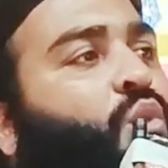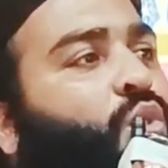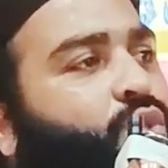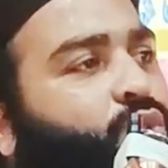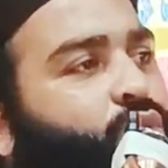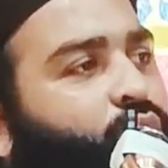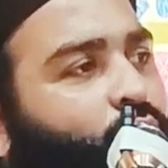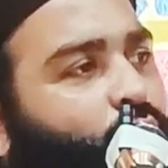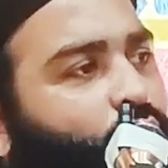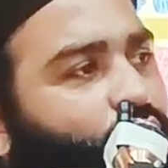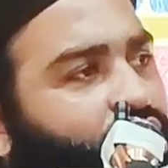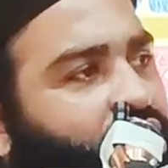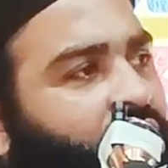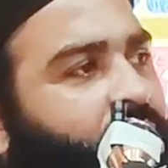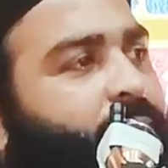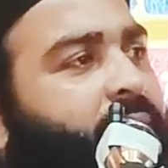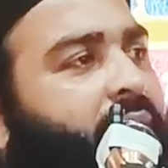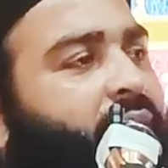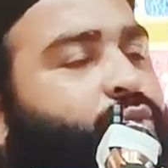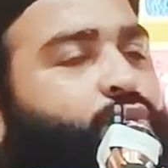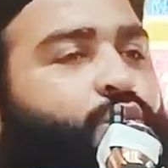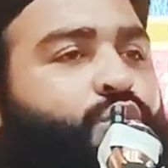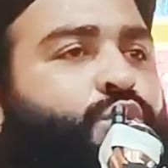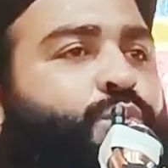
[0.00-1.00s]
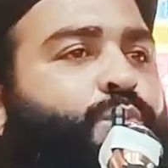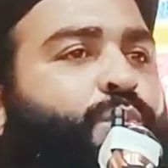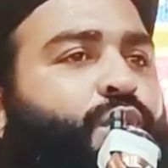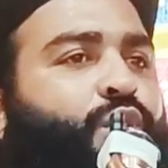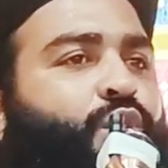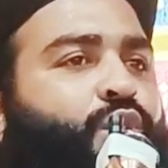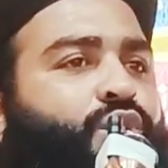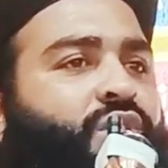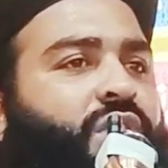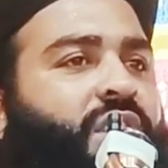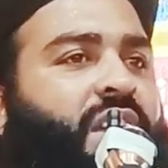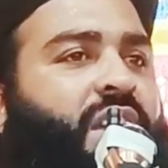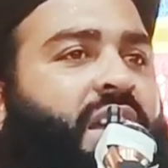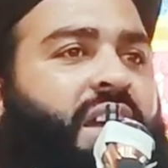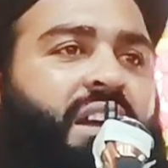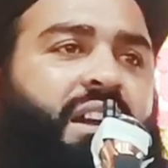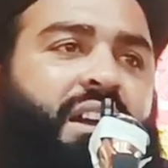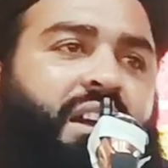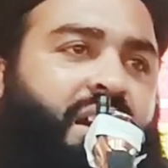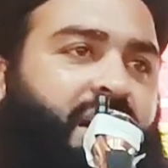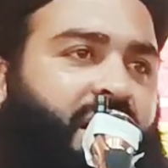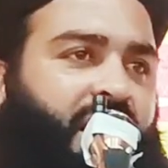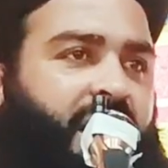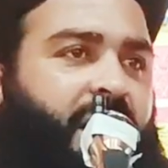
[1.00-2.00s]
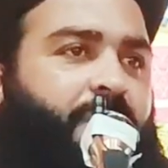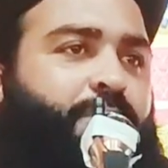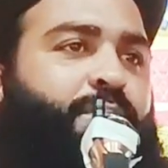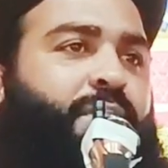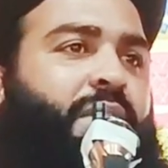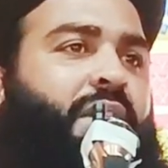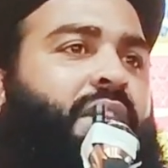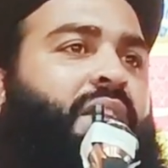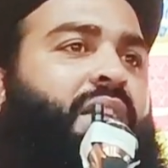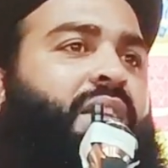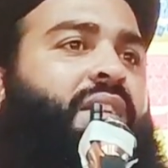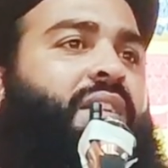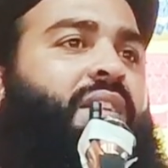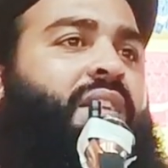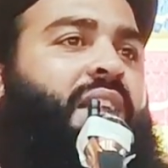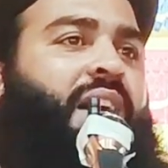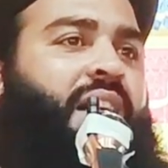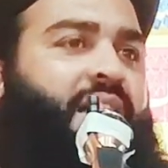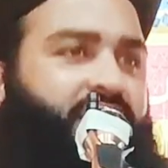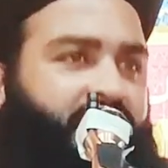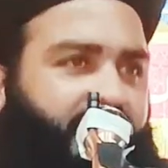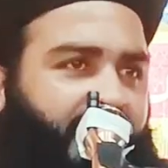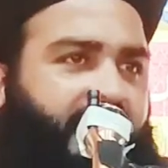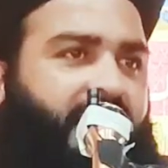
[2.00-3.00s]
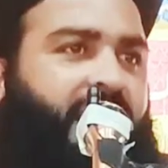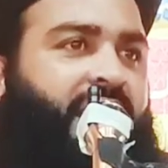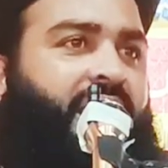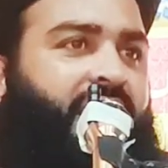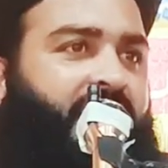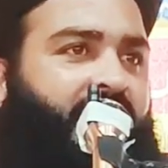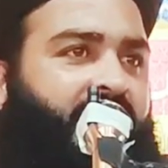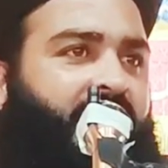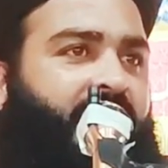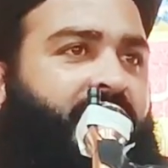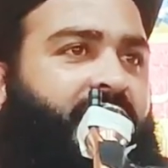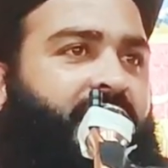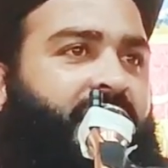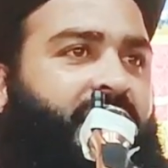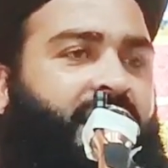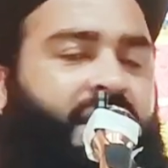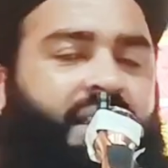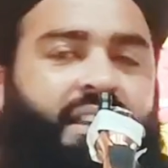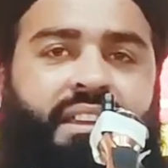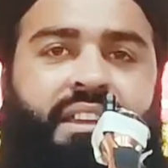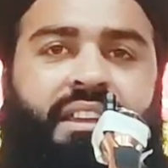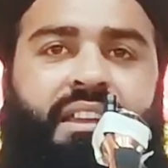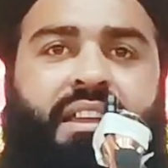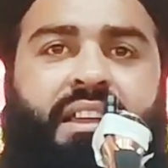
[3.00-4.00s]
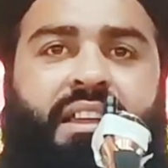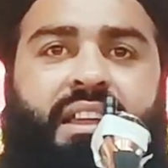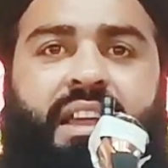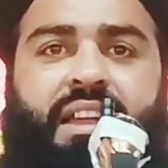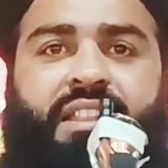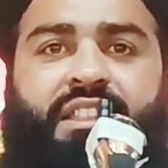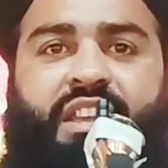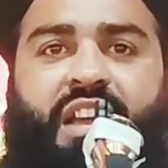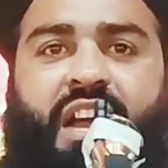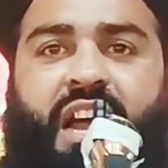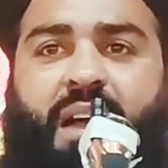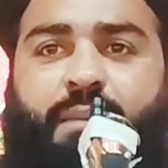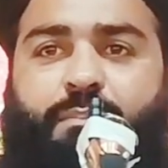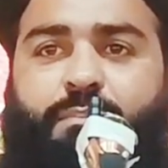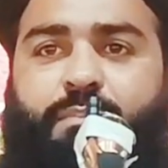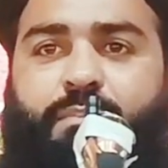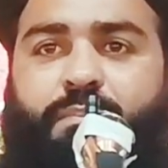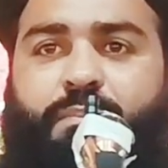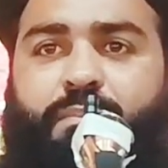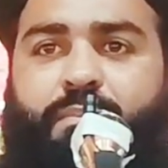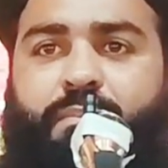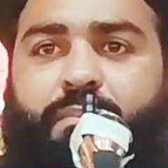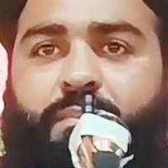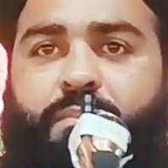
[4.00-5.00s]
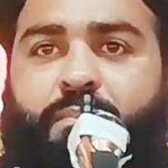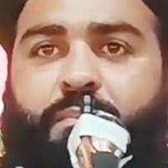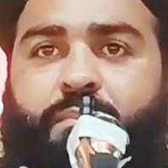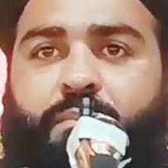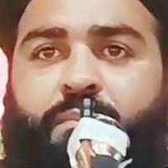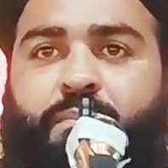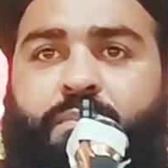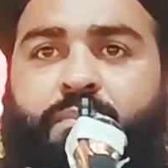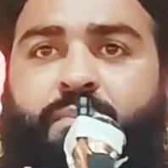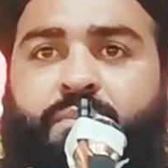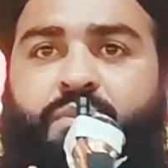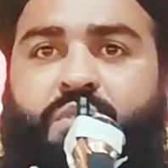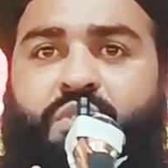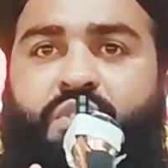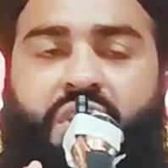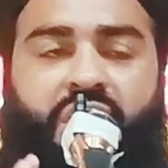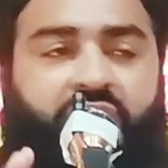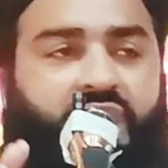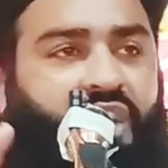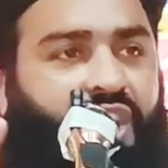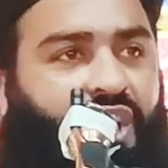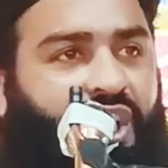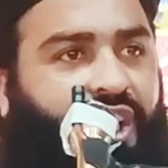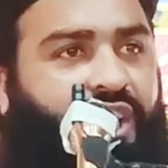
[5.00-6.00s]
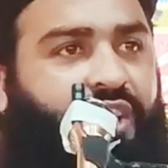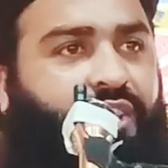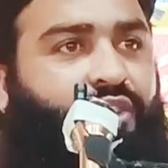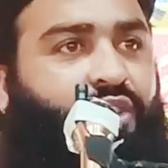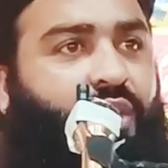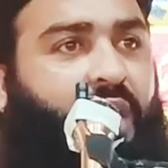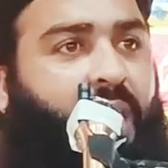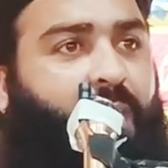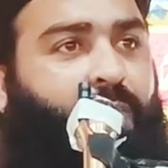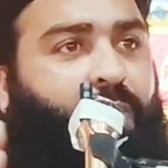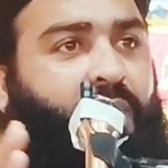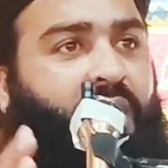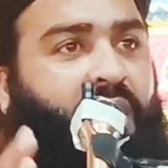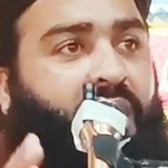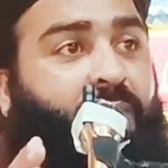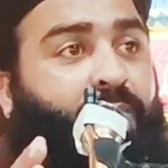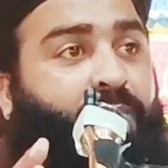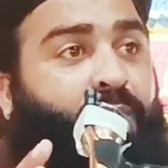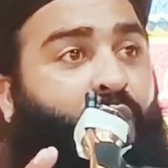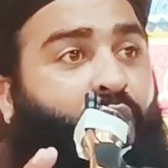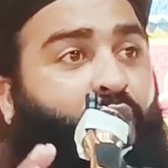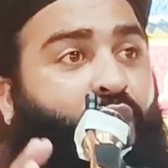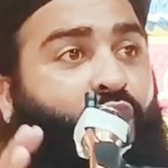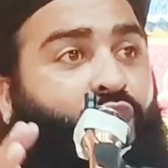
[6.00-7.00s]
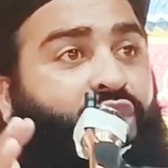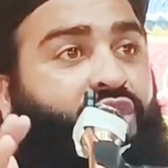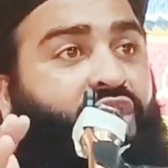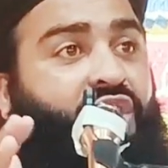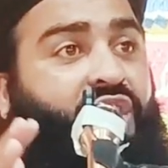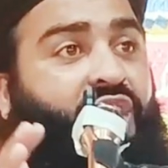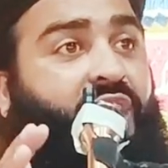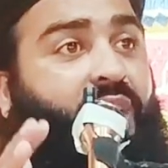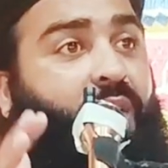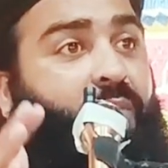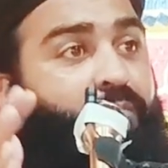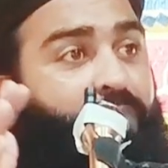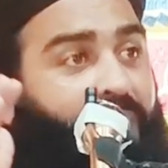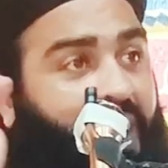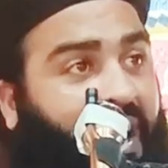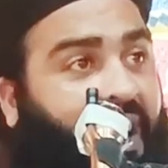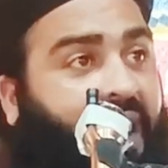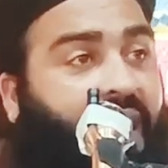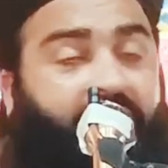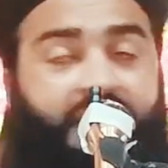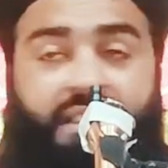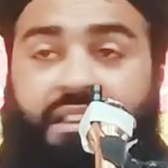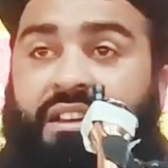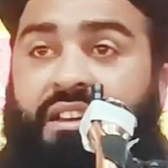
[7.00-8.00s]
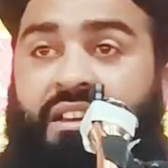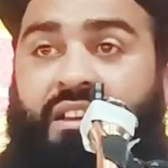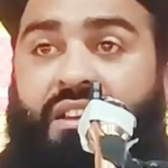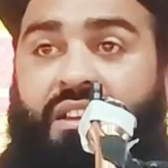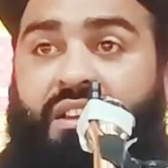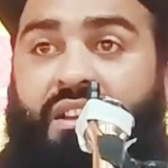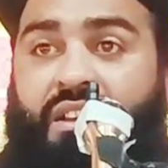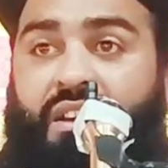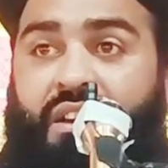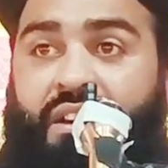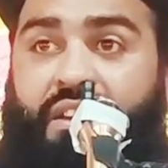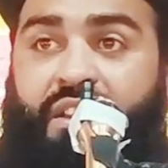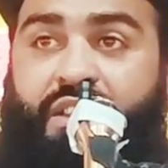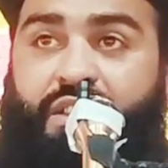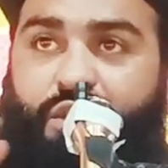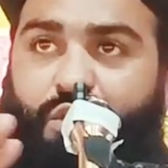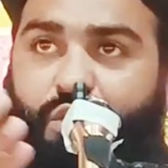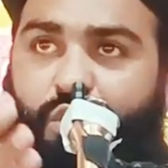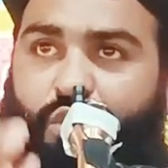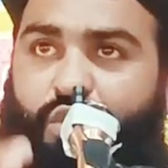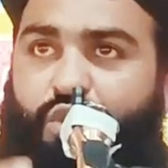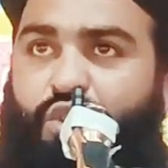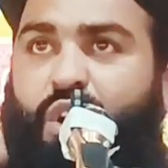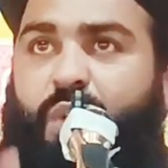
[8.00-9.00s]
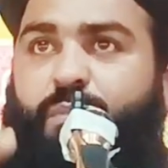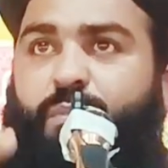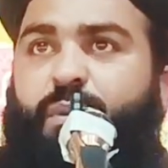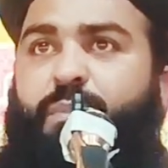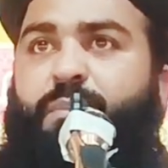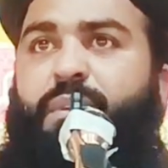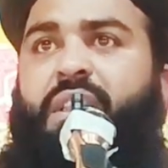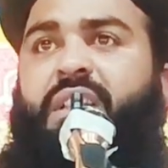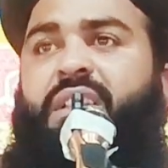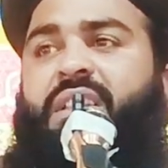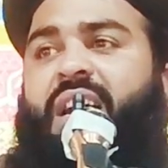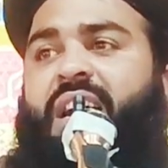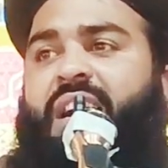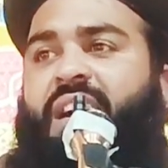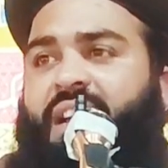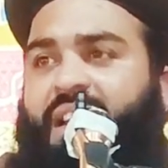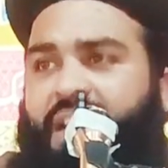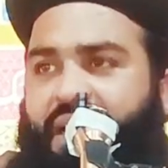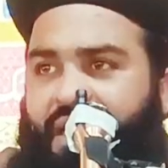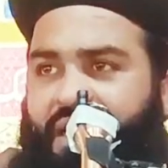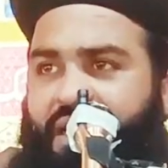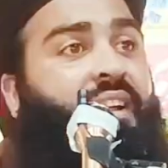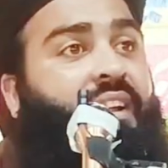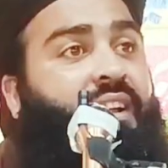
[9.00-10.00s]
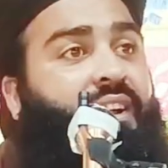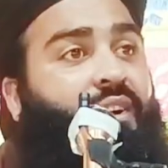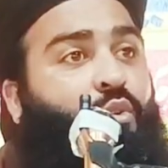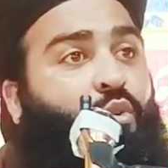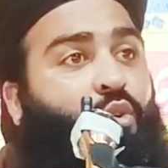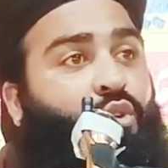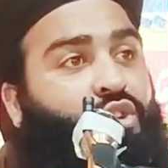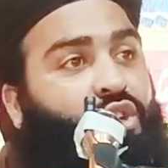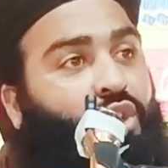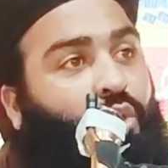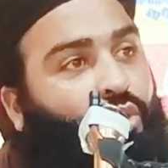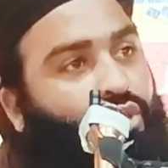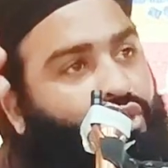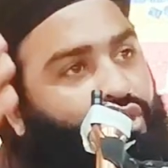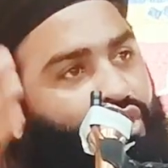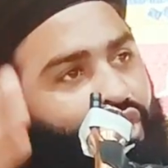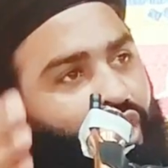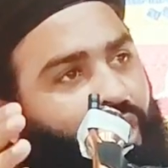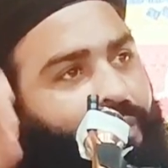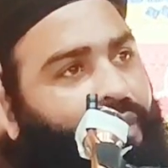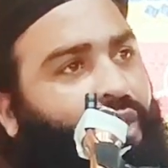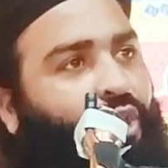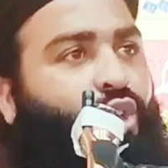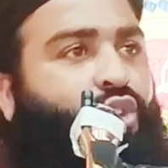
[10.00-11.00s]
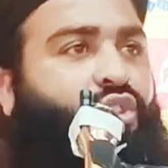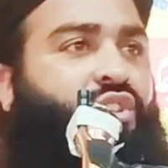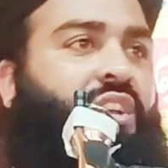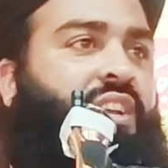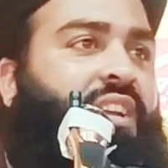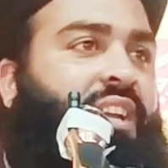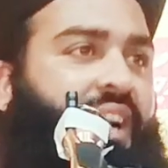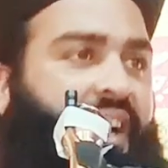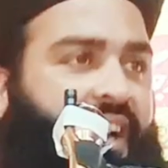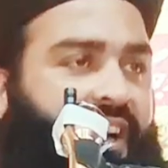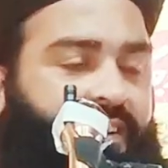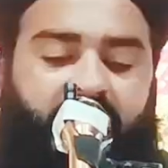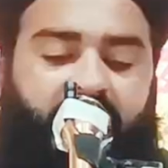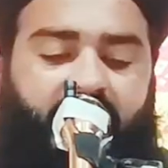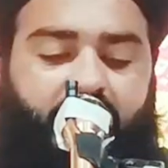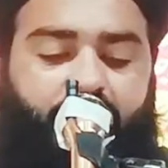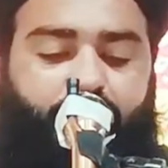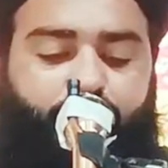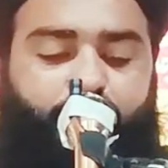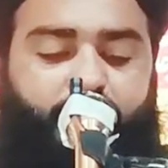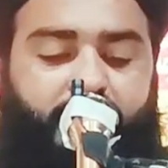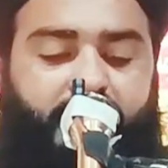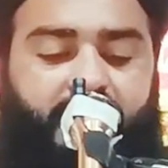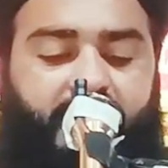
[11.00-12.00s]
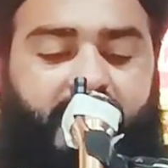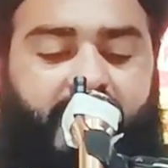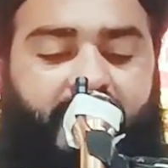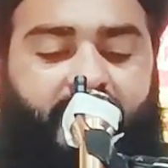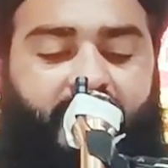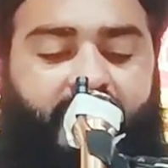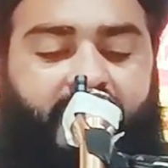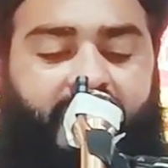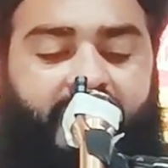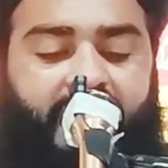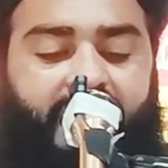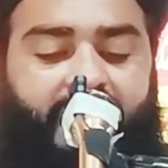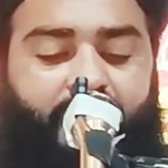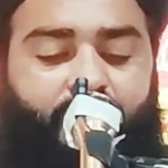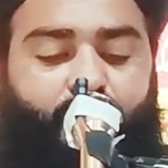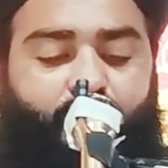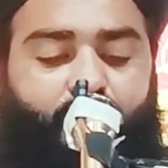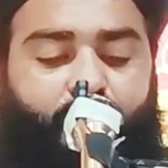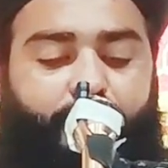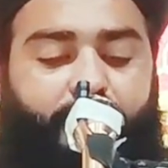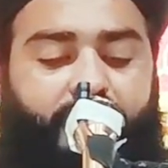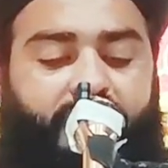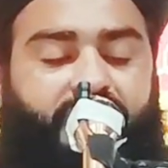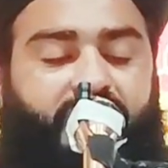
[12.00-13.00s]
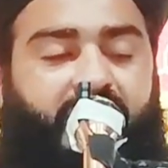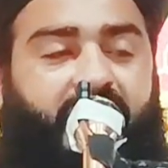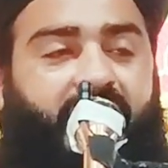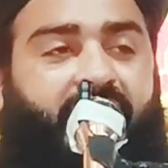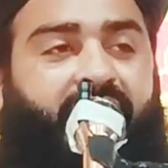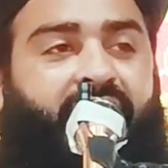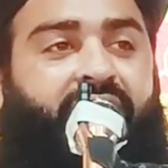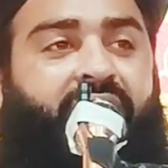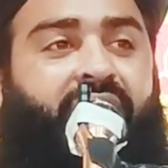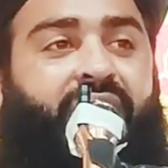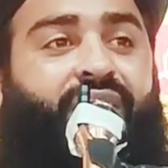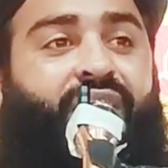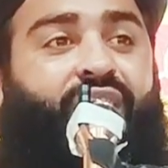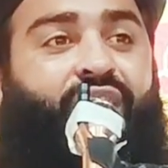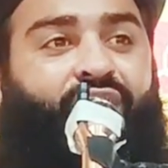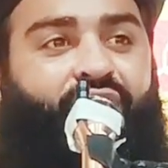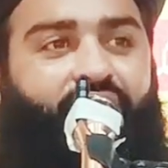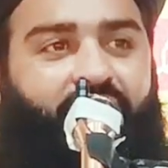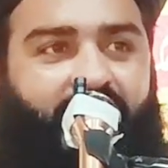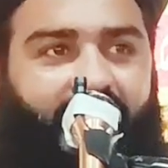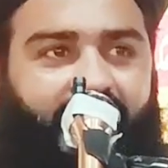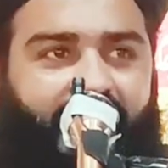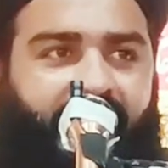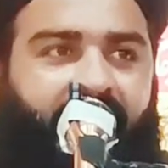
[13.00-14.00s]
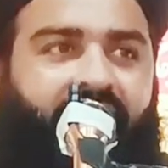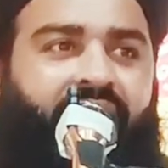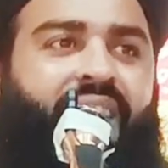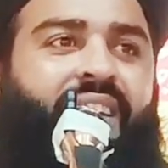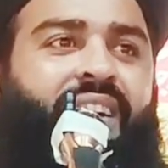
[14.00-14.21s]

उसको खुशी महसूस भी होती है गम भी लगता है कहते अब शहीद अपनी मौत के बाद रिज्क उनको भी मिलता है खुशी उसको भी होती है बल अम्बिया अहक को बेजाली का वाला